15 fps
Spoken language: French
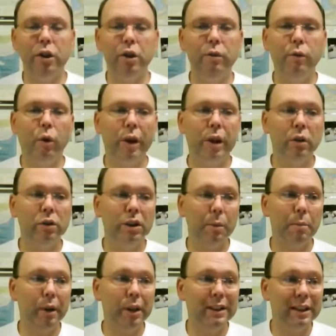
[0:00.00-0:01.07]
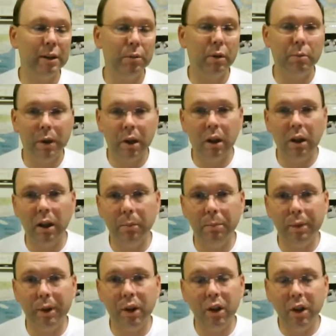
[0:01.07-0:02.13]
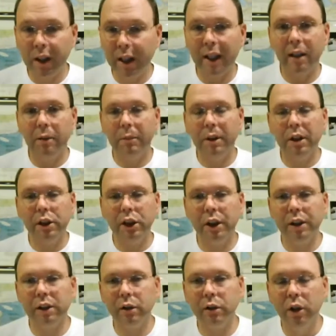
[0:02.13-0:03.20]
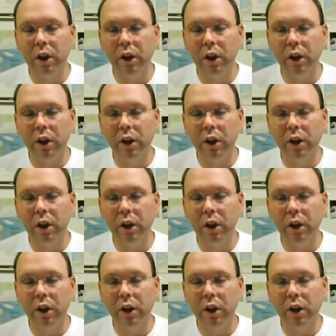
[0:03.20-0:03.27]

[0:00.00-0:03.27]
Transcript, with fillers: nous voyons que ce n'est pas simplement le pire ennemi de Jésus,